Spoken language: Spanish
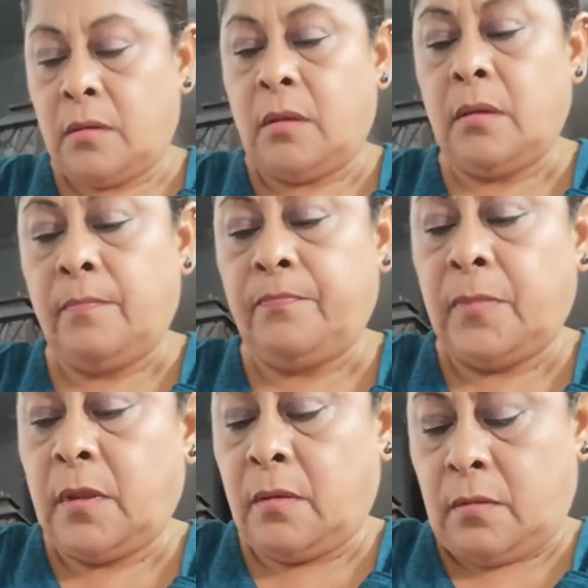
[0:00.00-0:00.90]
¿Sí?
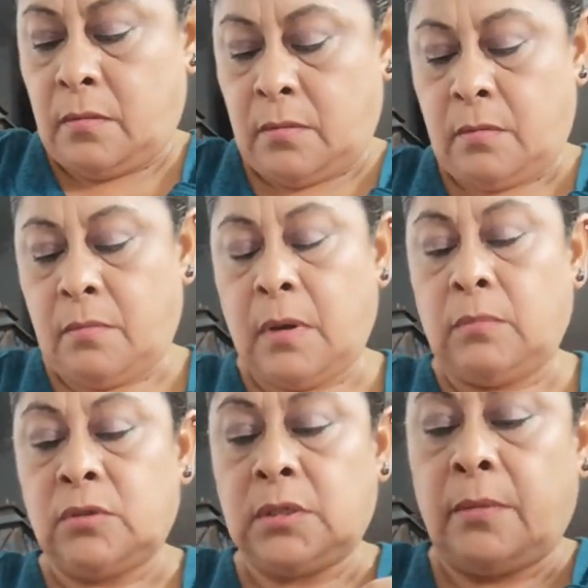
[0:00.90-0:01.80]

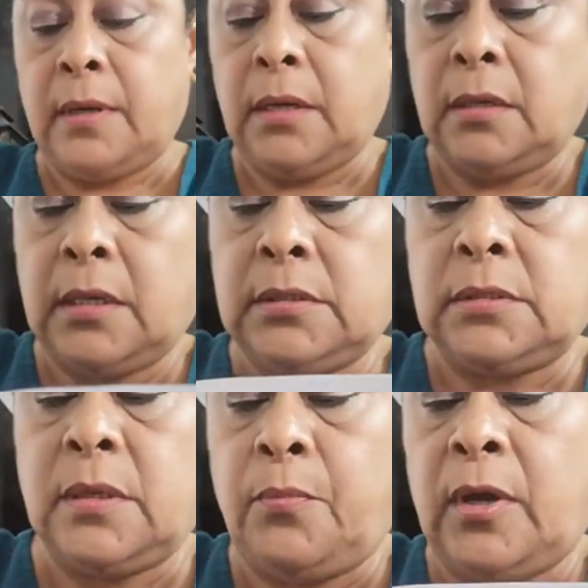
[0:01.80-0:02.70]
vamos a ver que si
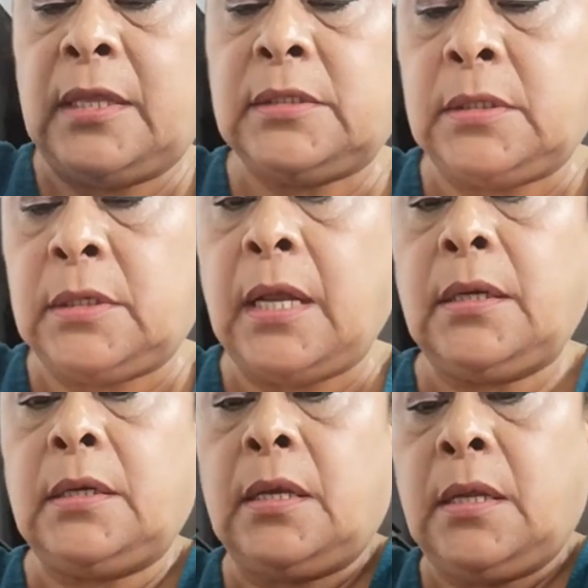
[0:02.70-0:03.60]
se puede
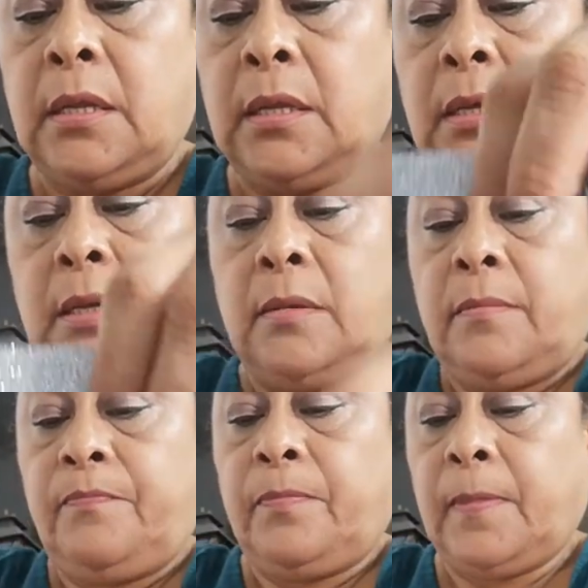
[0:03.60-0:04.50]
cerrar
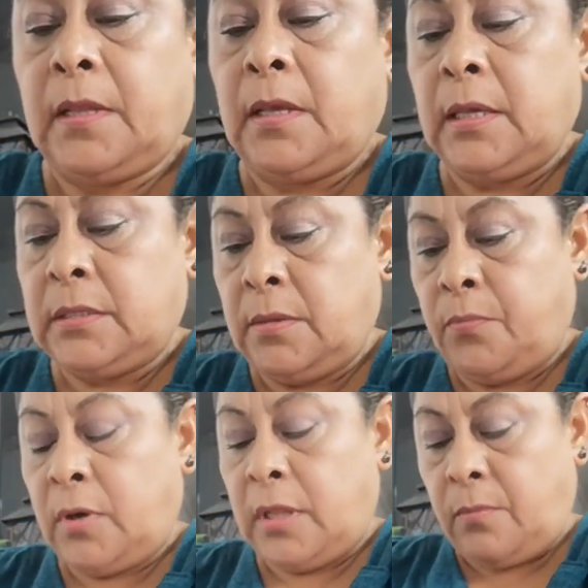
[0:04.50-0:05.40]
que si
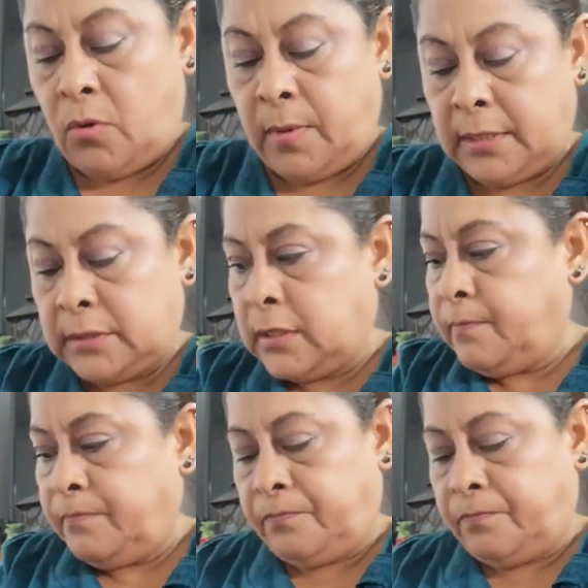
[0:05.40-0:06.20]
pueda moverse